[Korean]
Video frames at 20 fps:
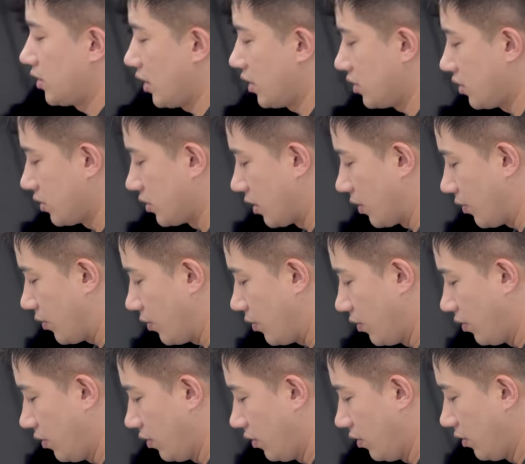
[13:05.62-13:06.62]
섹션
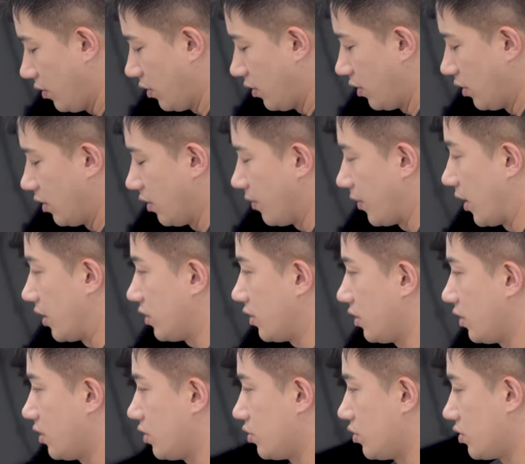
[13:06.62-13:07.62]
잡고
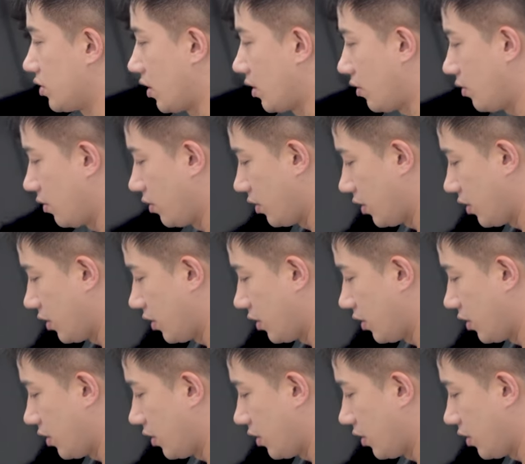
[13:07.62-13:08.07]
발등 기준 잡고